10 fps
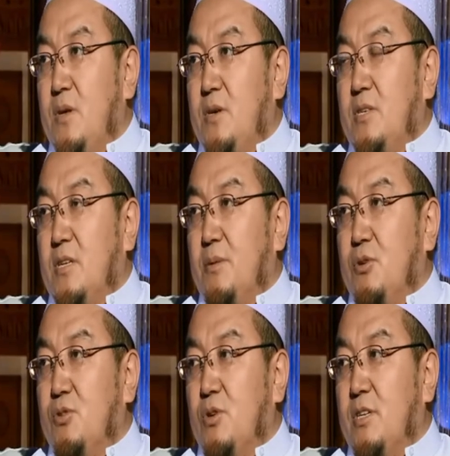现在比
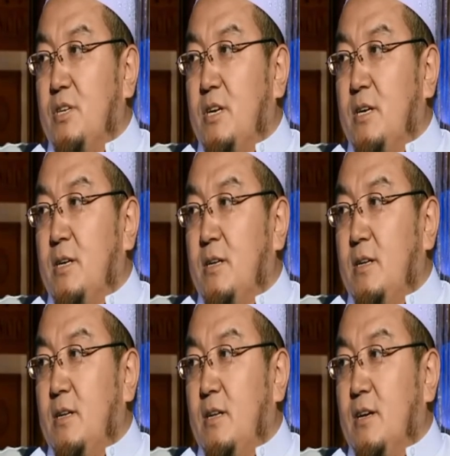如说，你给，
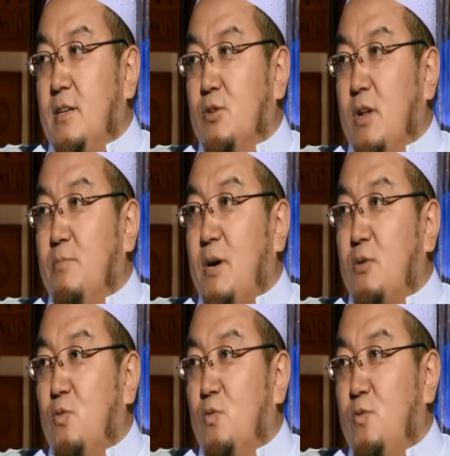你刚才说的马
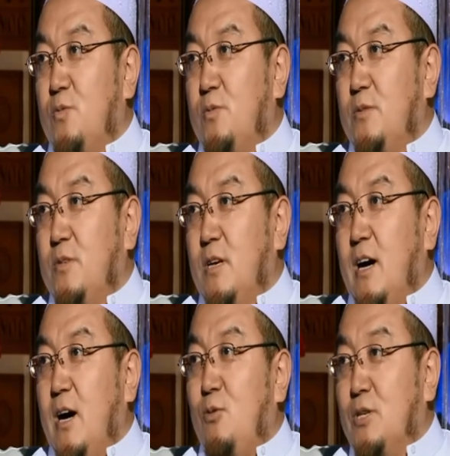路，
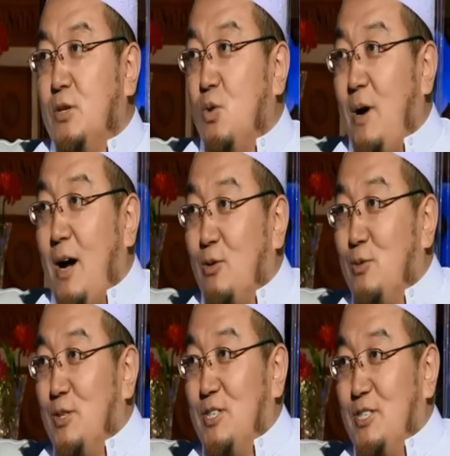阿红在做马路
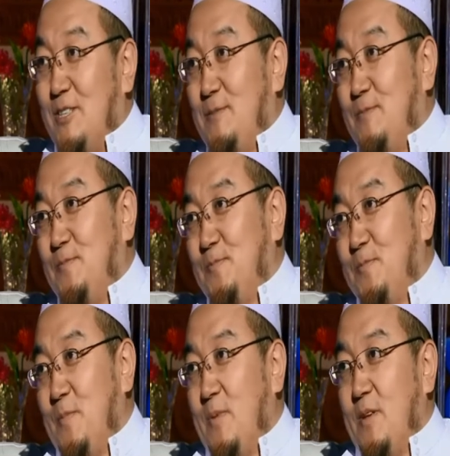的事情，
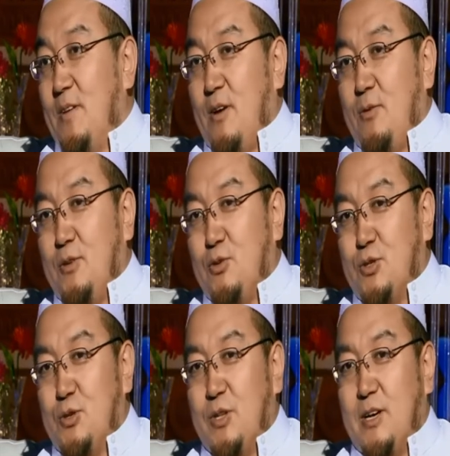然后你说
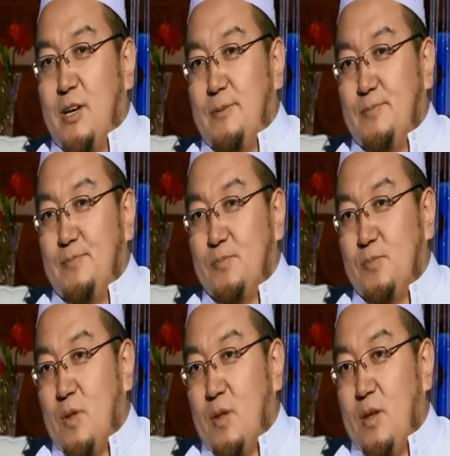说那个，
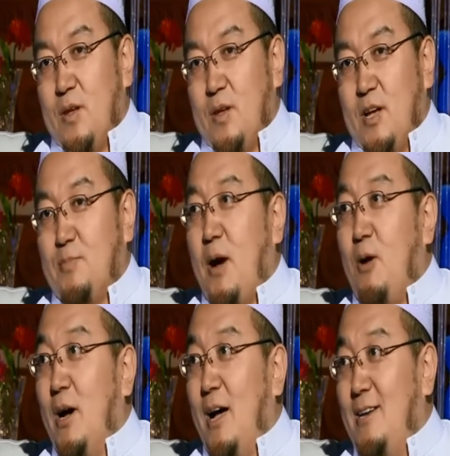艾特巴
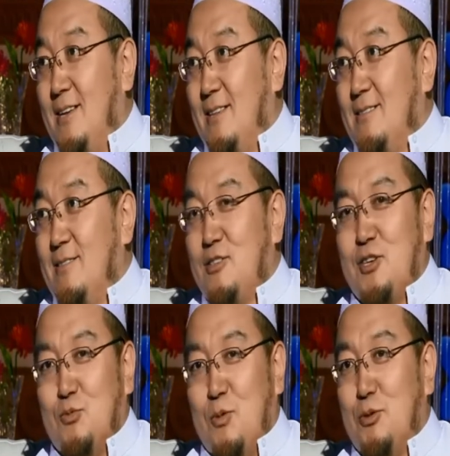和 a n 这
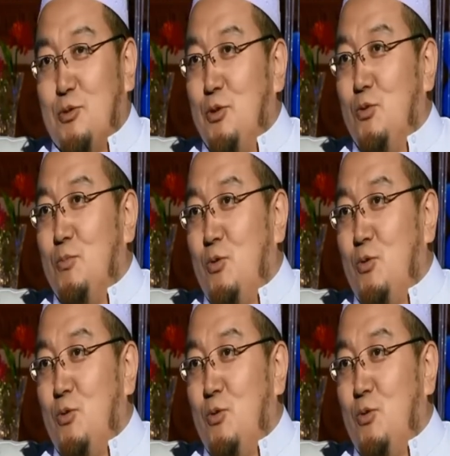是我们的学徒们